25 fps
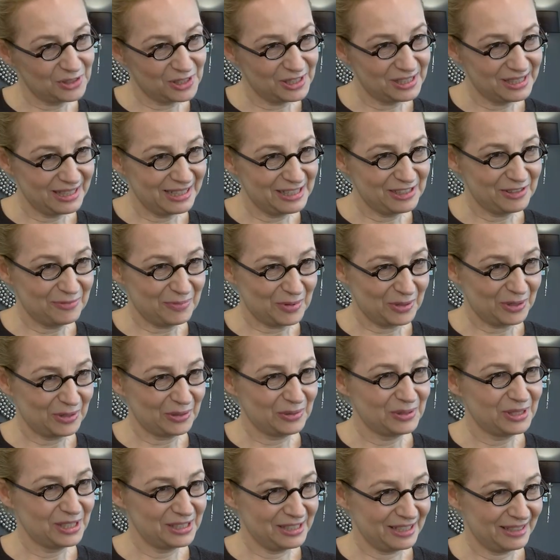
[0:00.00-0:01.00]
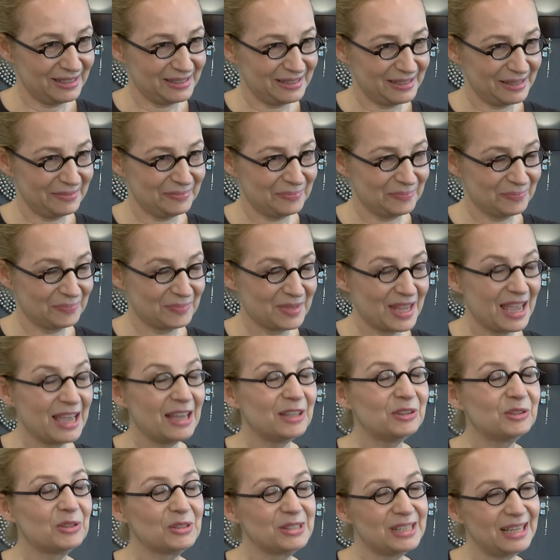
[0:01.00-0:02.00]
się znaleźć w pokoju dziecięcym?
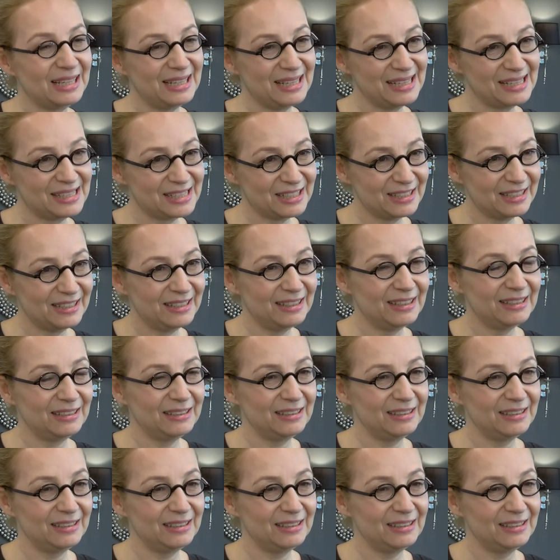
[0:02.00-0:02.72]
To zależy,